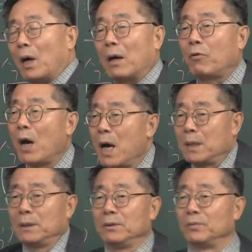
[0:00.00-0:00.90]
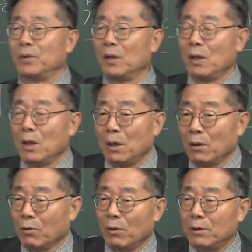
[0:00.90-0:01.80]
아 과학은
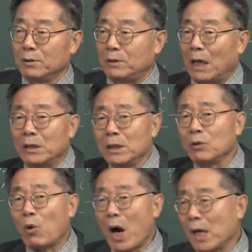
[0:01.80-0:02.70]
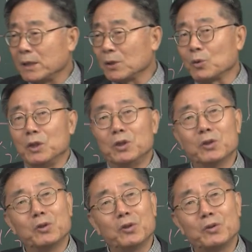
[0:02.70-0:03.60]
자연이 과학적으로
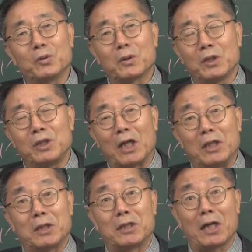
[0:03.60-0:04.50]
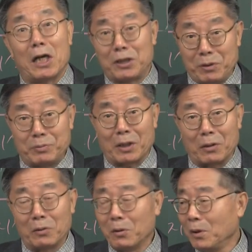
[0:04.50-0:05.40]
있는 것, 것이다 이렇게 생각하기
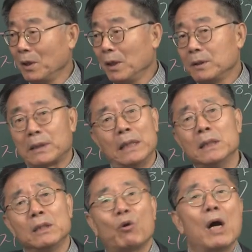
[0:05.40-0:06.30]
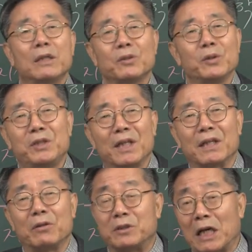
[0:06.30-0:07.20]
쉽잖아요. 자연이 과학적으로 있지
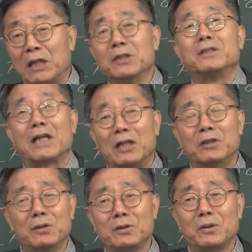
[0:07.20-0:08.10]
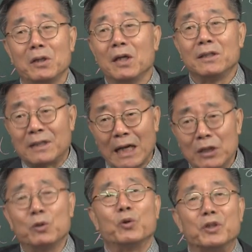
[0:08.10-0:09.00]
않아요. 자연은 자연
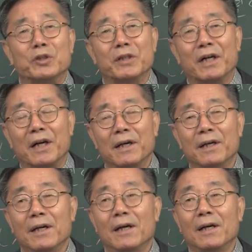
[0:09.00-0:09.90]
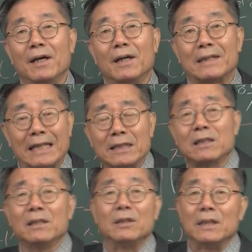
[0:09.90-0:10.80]
자연으로 있는 거야. 단지
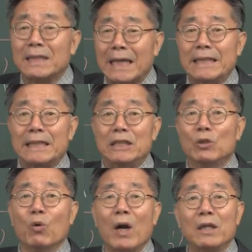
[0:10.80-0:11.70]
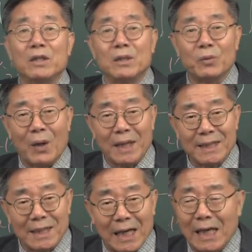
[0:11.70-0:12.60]
그걸 인간이 이용하려고
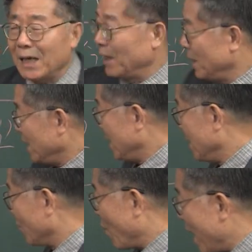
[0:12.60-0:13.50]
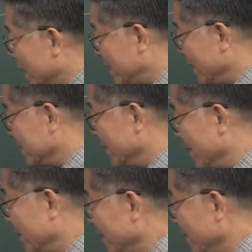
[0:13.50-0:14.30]
하니까 과학이 되는 거야.